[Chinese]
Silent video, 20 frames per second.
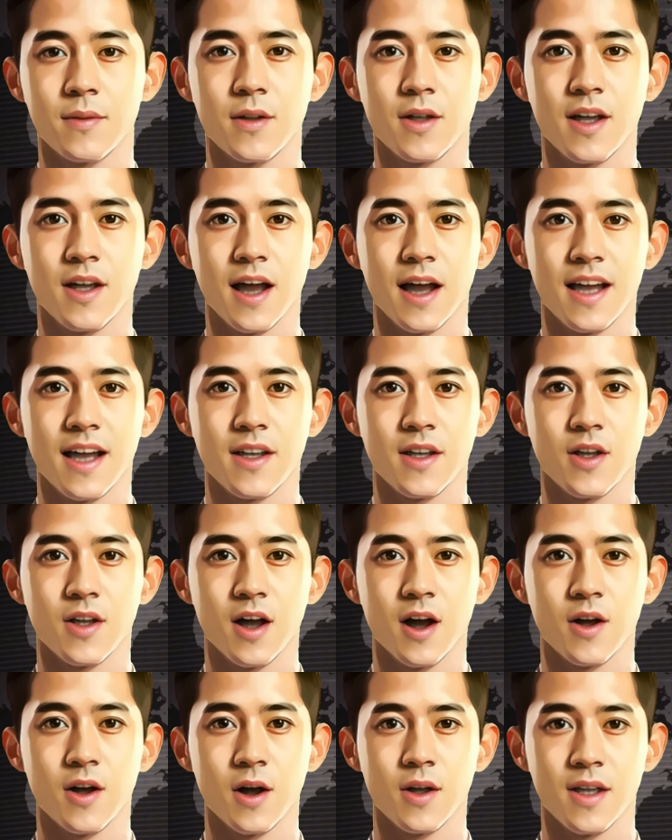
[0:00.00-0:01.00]
心理咨
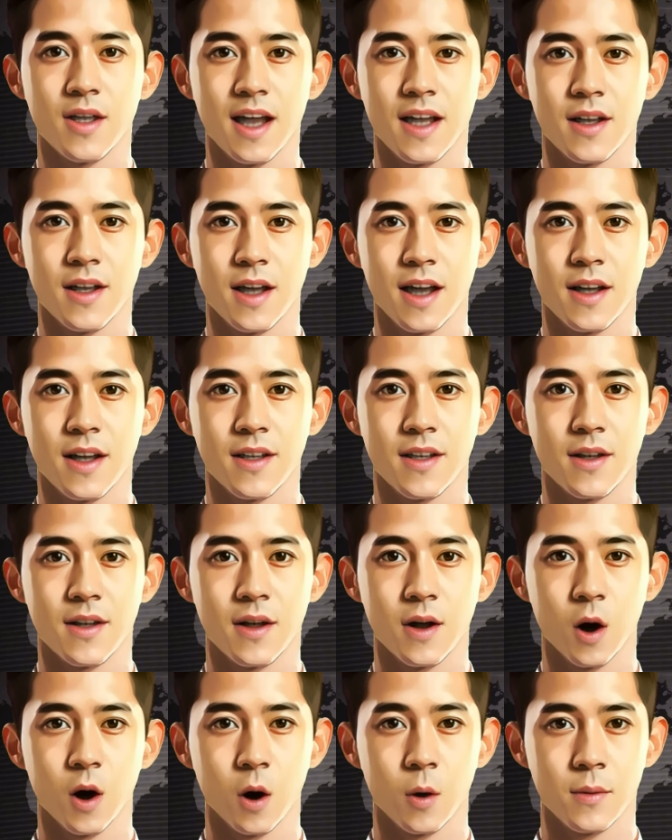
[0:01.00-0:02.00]
商师建议，
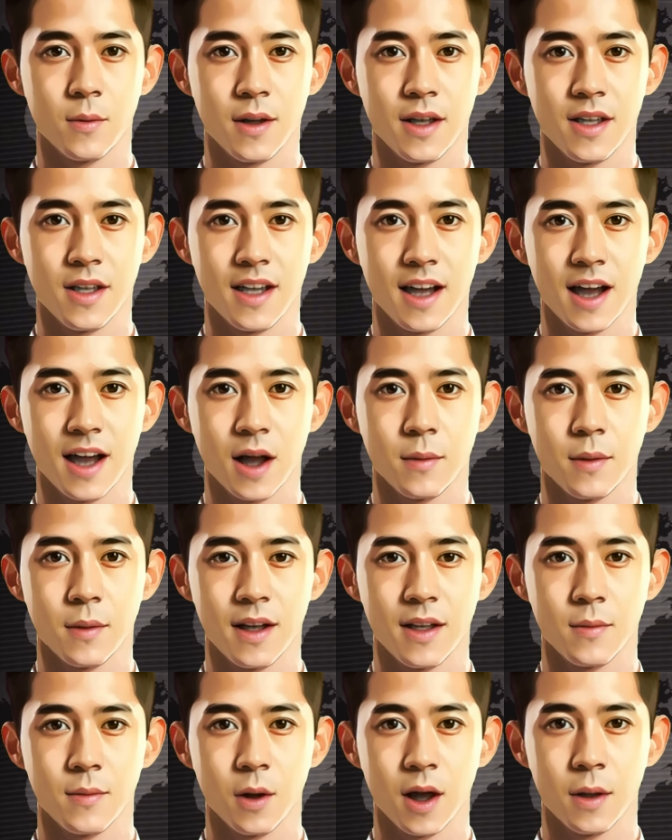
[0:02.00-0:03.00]
我们能将一
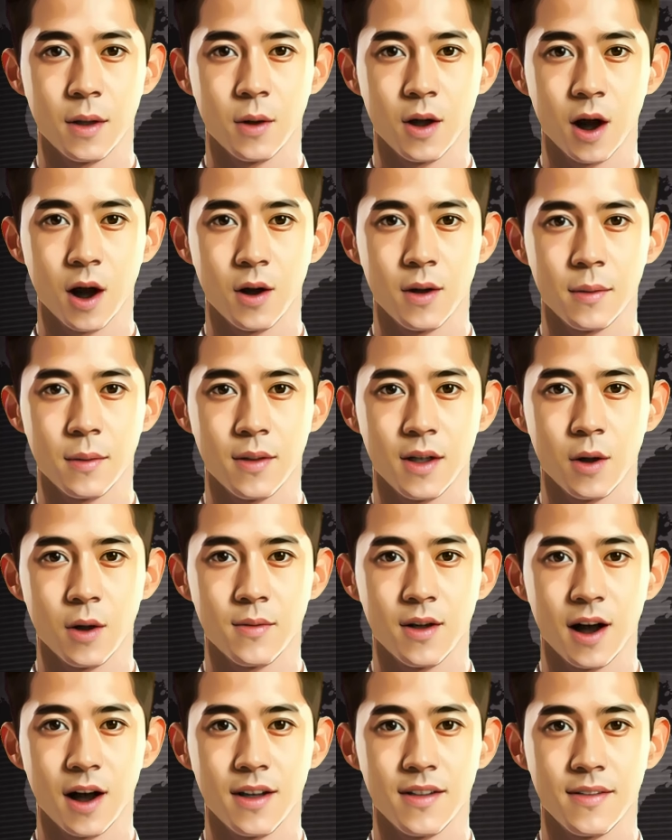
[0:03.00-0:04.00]
半的批评还给对
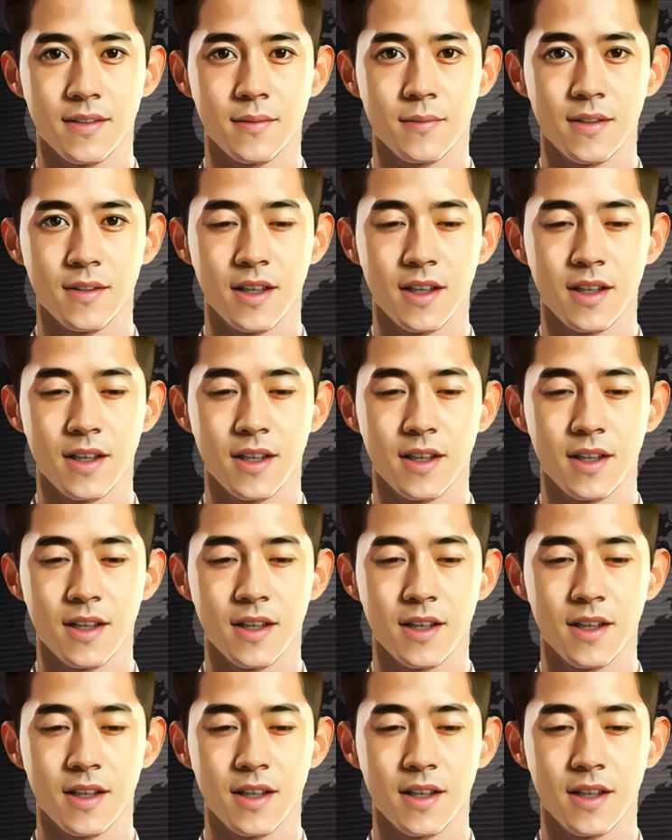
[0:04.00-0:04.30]
方，